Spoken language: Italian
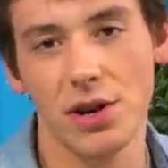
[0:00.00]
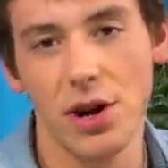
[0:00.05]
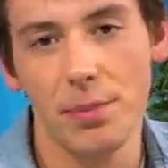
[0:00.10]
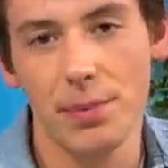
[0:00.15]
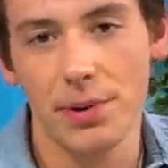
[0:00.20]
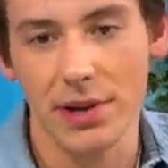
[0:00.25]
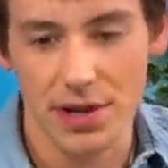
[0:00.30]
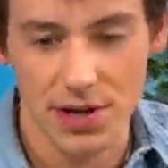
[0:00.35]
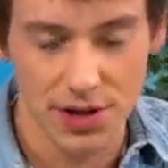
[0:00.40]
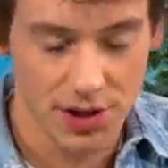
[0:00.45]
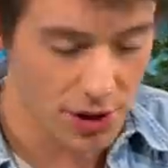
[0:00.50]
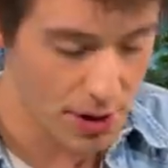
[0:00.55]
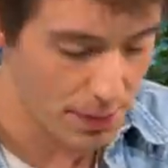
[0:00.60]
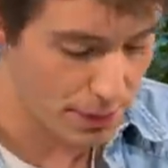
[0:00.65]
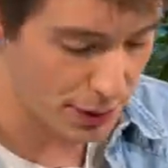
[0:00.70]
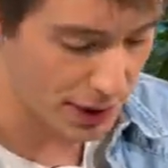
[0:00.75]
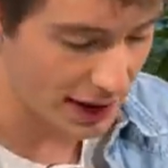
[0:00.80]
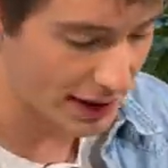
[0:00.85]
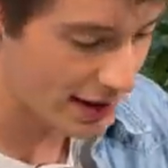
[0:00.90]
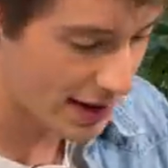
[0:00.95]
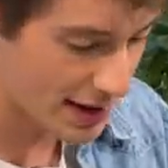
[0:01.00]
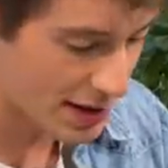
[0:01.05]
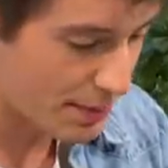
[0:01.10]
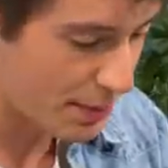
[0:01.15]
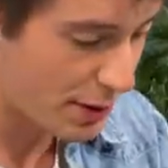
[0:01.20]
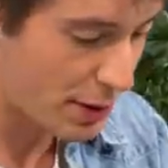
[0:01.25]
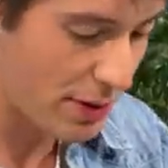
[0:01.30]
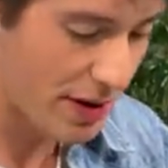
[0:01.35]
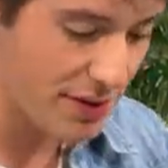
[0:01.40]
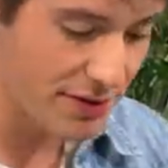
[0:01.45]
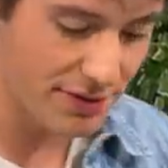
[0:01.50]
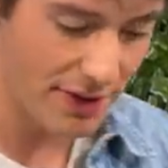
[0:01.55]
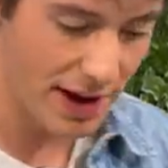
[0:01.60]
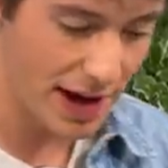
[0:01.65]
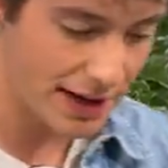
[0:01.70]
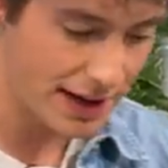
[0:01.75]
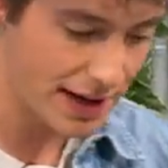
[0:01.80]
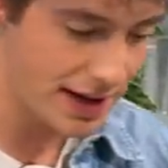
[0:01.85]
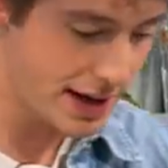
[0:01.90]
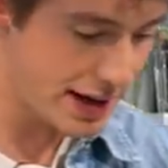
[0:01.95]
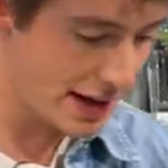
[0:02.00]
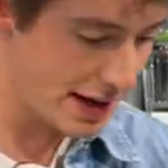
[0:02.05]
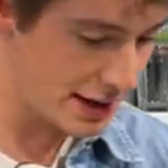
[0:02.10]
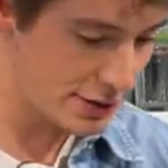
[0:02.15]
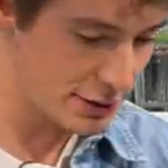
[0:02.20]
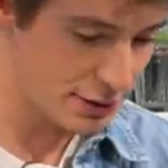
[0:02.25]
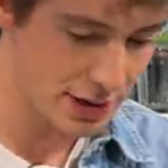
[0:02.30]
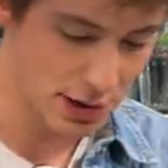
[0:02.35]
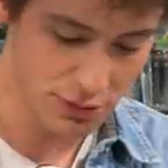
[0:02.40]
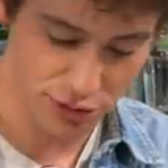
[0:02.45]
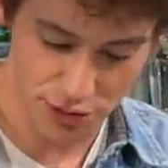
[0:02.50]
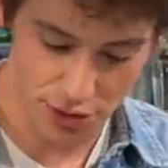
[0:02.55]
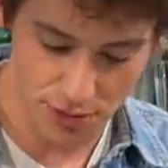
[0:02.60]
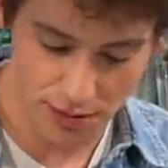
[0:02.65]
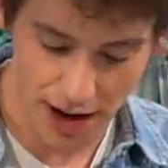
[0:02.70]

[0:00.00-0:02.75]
l'ho, perché sennò Poretta è sempre qua in ferie e non la uso